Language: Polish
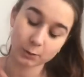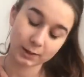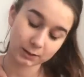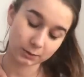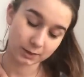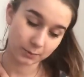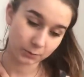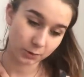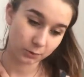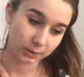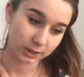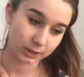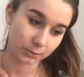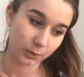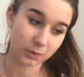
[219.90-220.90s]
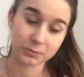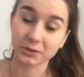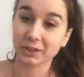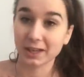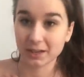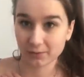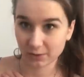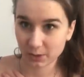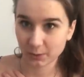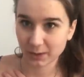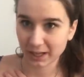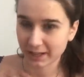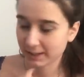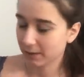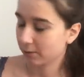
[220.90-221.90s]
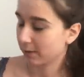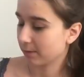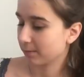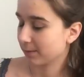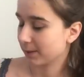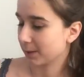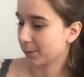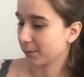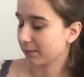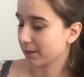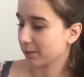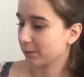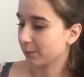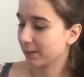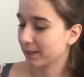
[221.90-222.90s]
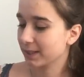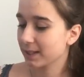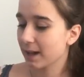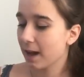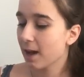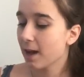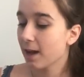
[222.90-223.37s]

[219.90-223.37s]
ogóle to ze mną i z moim czytaniem Wiedźmina jest całkiem zabawna sytuacja,